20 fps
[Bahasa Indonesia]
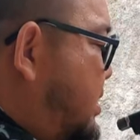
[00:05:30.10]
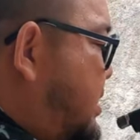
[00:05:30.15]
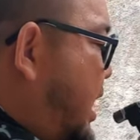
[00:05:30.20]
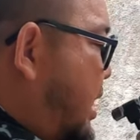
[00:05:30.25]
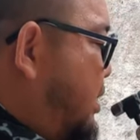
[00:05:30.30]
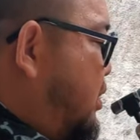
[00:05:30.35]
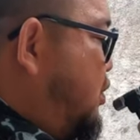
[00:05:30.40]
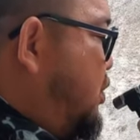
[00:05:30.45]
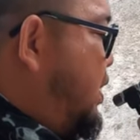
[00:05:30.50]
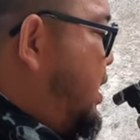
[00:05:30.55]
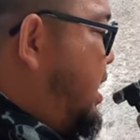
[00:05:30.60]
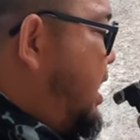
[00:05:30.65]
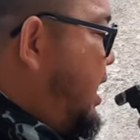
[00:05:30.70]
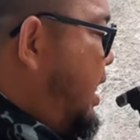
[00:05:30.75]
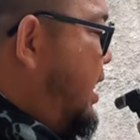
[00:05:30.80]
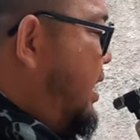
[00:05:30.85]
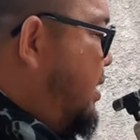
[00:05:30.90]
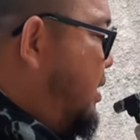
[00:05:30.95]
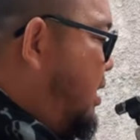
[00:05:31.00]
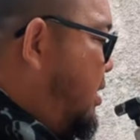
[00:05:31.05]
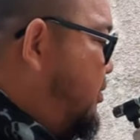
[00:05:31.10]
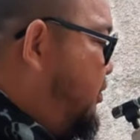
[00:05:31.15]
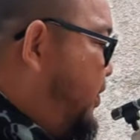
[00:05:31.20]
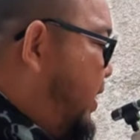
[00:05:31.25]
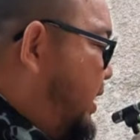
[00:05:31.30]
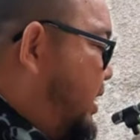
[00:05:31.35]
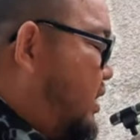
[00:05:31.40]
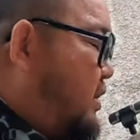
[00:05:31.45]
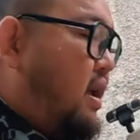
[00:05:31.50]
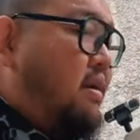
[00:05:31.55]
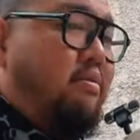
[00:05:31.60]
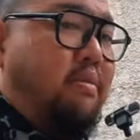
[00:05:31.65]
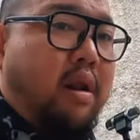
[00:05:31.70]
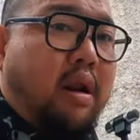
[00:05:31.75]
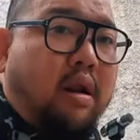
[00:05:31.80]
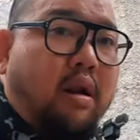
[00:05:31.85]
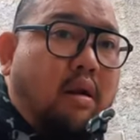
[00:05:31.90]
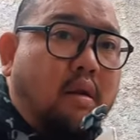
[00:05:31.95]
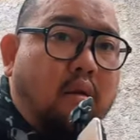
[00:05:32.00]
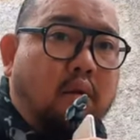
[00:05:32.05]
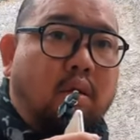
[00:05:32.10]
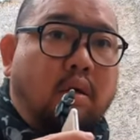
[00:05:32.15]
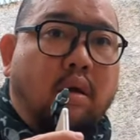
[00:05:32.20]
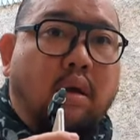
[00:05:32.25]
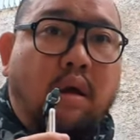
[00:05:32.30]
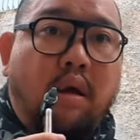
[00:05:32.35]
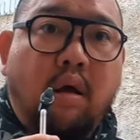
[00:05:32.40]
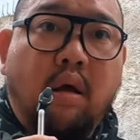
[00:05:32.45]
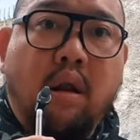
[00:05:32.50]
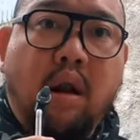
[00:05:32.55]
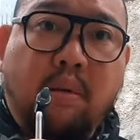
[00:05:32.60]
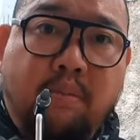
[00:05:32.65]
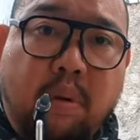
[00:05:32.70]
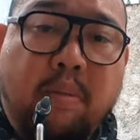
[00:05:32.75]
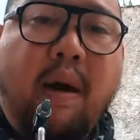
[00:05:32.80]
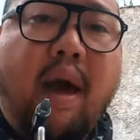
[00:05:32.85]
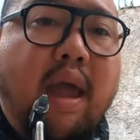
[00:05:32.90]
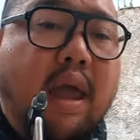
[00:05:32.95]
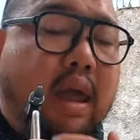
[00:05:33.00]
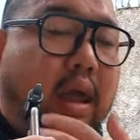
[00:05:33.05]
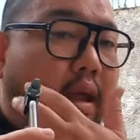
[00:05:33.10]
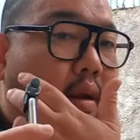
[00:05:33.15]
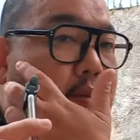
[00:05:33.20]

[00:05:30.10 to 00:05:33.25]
satu di filter chamber lebih baik